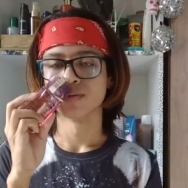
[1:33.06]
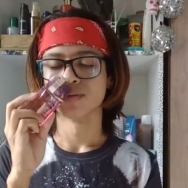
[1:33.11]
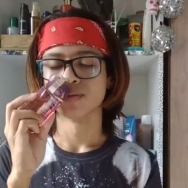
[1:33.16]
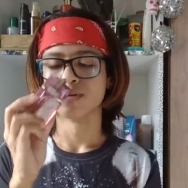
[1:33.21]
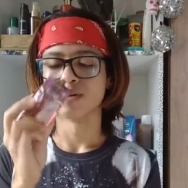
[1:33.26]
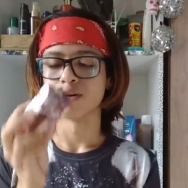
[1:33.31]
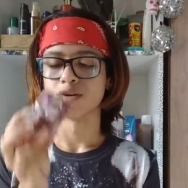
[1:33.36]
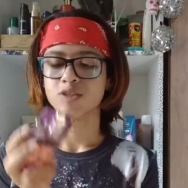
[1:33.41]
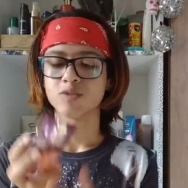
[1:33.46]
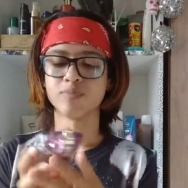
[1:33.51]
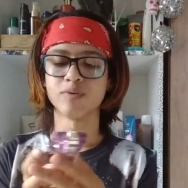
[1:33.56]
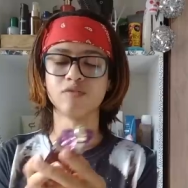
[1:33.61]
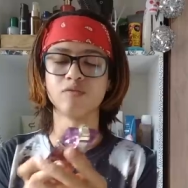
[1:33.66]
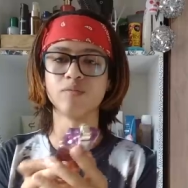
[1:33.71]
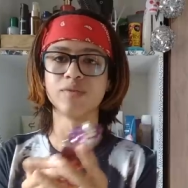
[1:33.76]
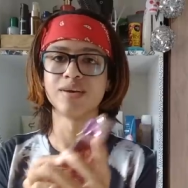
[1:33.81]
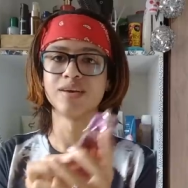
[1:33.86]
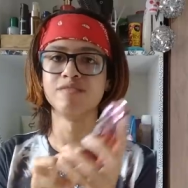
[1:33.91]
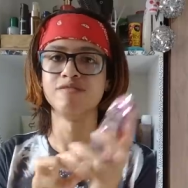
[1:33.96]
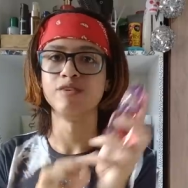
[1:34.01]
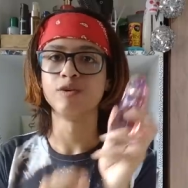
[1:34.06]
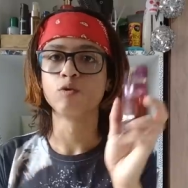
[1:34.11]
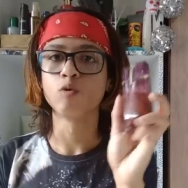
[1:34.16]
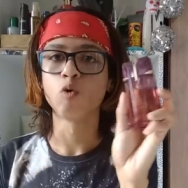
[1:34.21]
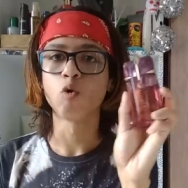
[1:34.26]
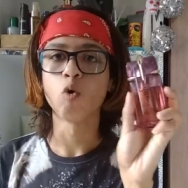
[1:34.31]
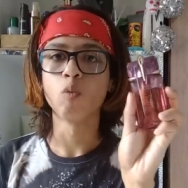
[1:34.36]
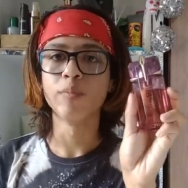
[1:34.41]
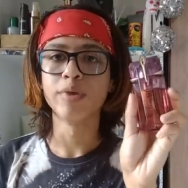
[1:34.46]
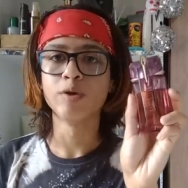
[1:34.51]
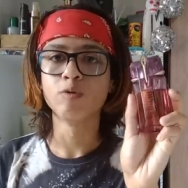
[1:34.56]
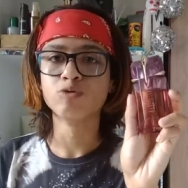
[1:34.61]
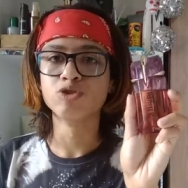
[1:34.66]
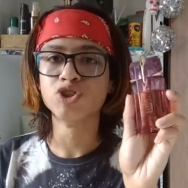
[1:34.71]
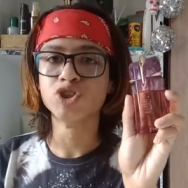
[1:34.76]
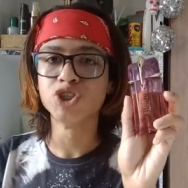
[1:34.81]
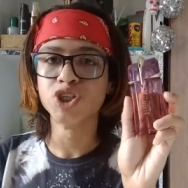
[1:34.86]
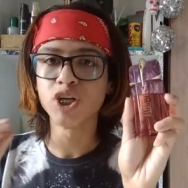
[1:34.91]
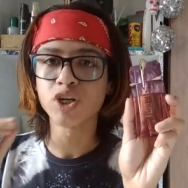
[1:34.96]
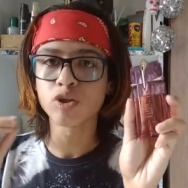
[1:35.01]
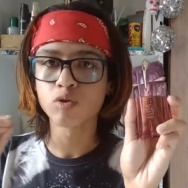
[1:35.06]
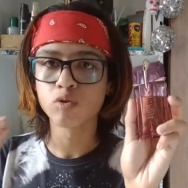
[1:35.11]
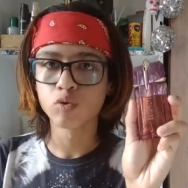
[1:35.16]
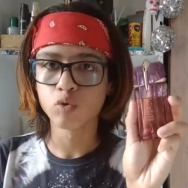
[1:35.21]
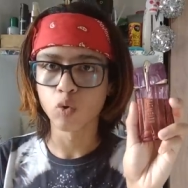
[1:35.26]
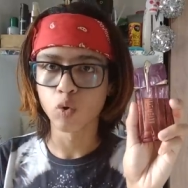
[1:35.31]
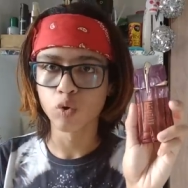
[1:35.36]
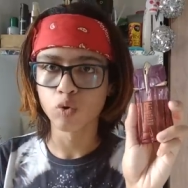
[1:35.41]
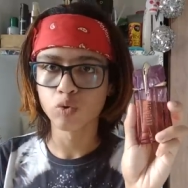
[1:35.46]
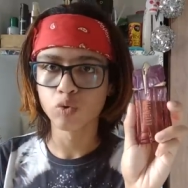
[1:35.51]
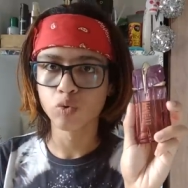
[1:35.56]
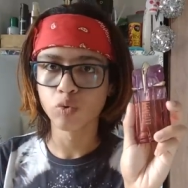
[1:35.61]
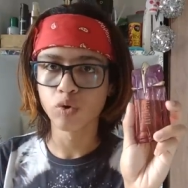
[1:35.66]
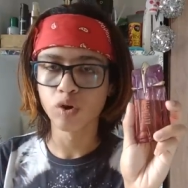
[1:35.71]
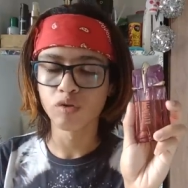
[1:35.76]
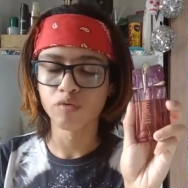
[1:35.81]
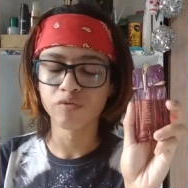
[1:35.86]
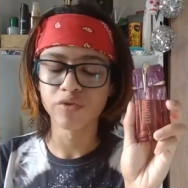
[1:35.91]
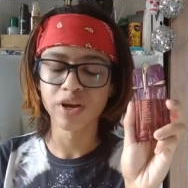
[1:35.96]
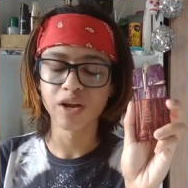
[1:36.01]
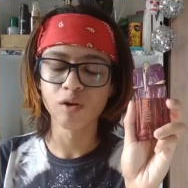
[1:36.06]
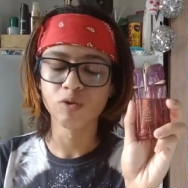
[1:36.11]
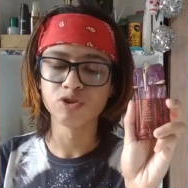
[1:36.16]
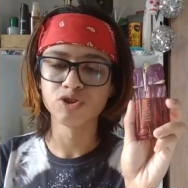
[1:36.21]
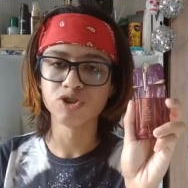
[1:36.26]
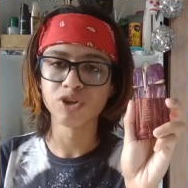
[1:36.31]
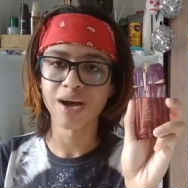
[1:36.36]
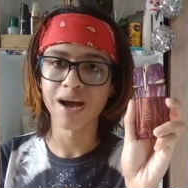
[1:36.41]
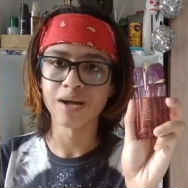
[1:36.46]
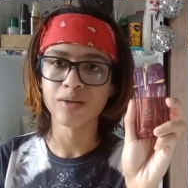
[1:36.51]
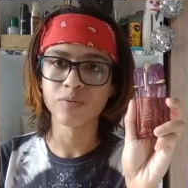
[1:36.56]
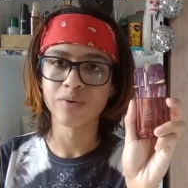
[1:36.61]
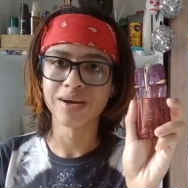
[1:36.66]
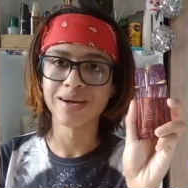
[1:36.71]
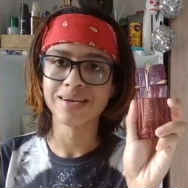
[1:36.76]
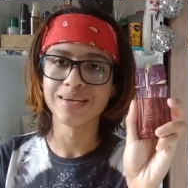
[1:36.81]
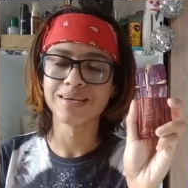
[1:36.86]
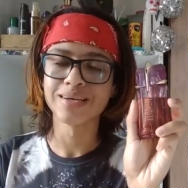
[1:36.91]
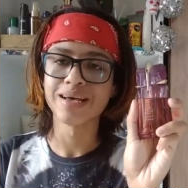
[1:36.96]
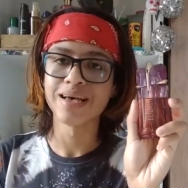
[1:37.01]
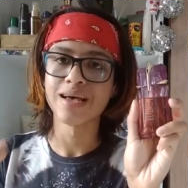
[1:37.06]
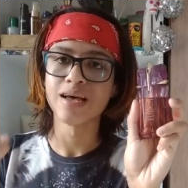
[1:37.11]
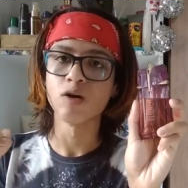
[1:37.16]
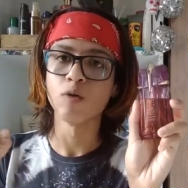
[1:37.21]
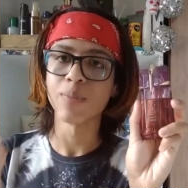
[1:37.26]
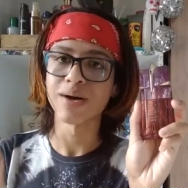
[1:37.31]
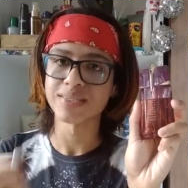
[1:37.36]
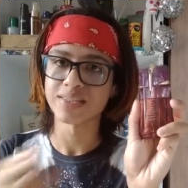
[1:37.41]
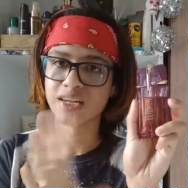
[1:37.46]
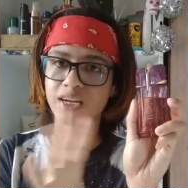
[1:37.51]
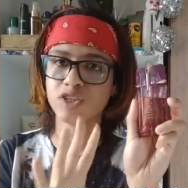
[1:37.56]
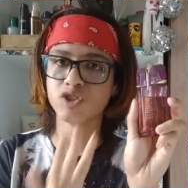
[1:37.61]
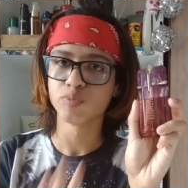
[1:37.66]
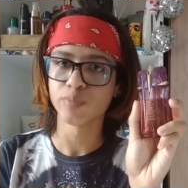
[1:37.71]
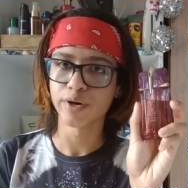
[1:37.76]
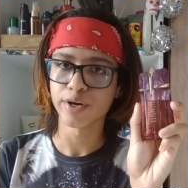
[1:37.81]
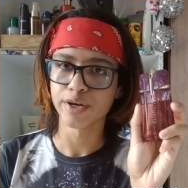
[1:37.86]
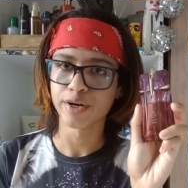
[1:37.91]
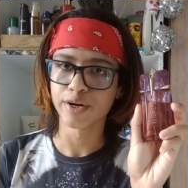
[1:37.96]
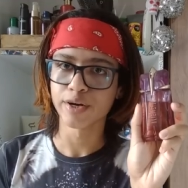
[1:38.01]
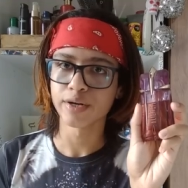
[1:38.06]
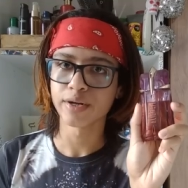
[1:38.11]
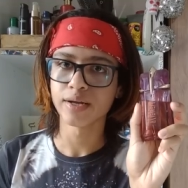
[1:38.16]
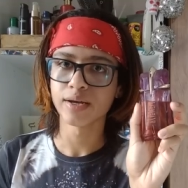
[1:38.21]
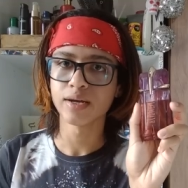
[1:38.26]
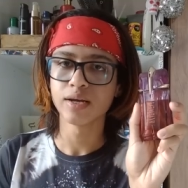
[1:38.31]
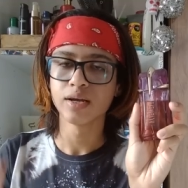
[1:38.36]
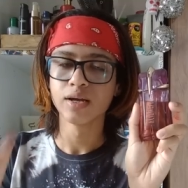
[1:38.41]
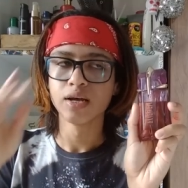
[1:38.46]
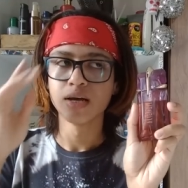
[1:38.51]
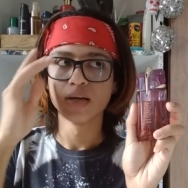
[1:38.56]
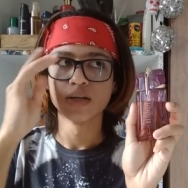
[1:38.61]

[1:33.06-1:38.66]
Nossa, perfume que ficou comigo o dia todo e eu fui elogiado ainda. Eu passei ele de manhã, né?